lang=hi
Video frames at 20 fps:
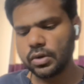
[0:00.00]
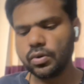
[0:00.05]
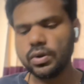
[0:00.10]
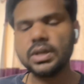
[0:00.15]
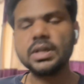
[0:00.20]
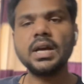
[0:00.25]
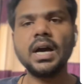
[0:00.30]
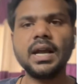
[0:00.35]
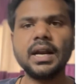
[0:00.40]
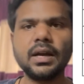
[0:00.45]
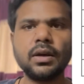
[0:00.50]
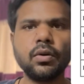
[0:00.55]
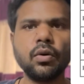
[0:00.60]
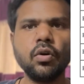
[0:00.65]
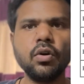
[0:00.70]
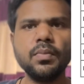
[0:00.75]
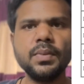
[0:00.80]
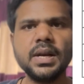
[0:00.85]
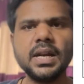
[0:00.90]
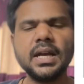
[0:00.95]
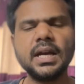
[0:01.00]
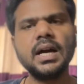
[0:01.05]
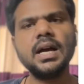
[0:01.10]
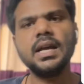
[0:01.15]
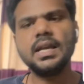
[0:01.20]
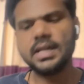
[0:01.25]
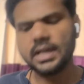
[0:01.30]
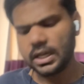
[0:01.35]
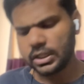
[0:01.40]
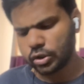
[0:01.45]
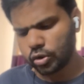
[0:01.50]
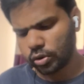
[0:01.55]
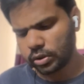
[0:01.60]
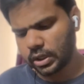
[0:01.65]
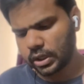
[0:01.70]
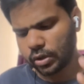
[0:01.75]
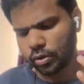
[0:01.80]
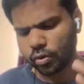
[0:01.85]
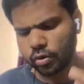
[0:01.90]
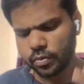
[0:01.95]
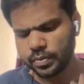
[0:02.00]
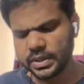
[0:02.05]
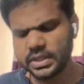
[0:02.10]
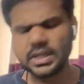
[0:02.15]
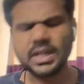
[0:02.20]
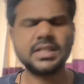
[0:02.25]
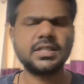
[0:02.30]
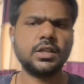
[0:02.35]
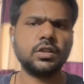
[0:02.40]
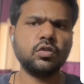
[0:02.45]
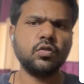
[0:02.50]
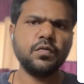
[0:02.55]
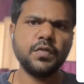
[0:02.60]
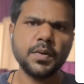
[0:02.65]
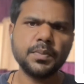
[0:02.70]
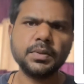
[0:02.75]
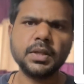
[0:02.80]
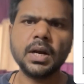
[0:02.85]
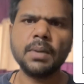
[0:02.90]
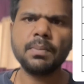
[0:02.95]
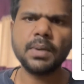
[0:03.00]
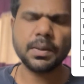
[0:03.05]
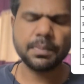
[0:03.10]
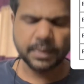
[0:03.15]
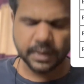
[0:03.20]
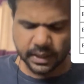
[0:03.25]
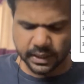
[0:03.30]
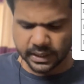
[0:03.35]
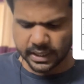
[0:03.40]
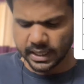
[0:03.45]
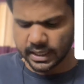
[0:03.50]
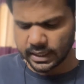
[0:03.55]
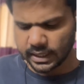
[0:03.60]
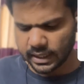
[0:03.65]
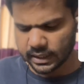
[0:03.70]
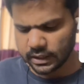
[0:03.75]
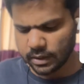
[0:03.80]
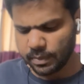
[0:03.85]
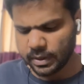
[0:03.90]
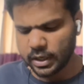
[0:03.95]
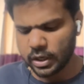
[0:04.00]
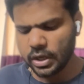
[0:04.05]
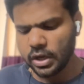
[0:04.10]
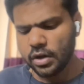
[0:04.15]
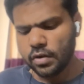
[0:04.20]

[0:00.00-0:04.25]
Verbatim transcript: को 11 करोड़ मिलेगा या 14 करोड़ भी जा सकते हो फिफ्थ नंबर पे रिटेन करते बट